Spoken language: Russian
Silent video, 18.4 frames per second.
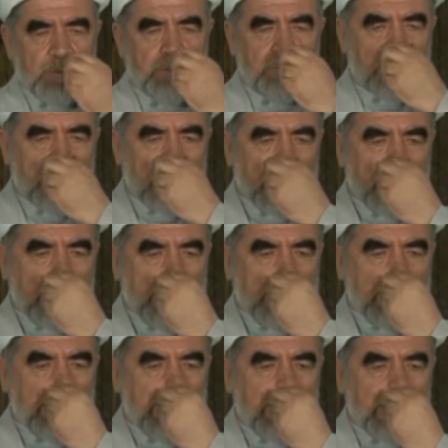Такие
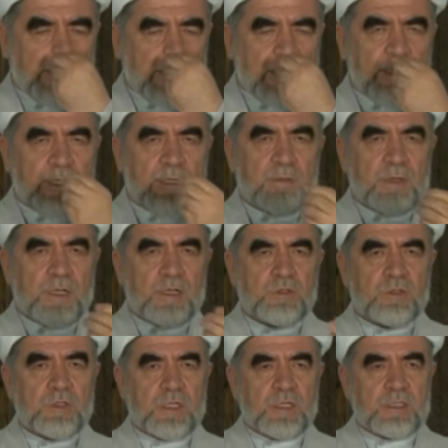негативные явления, к
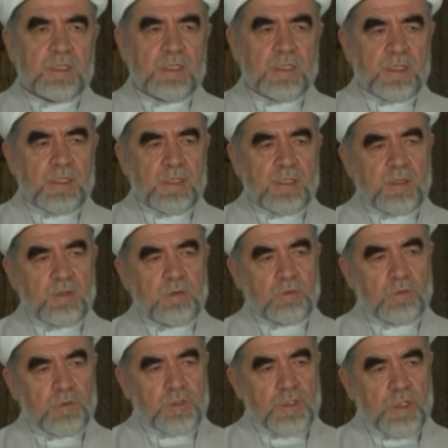сожалению,
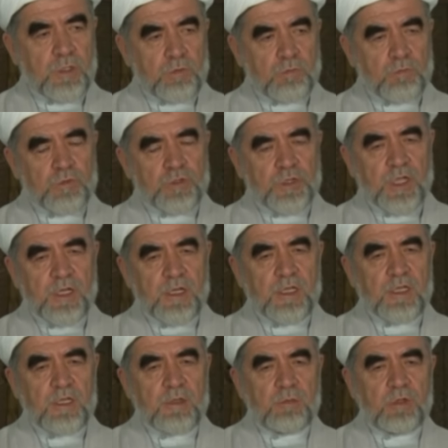распространяются быстро.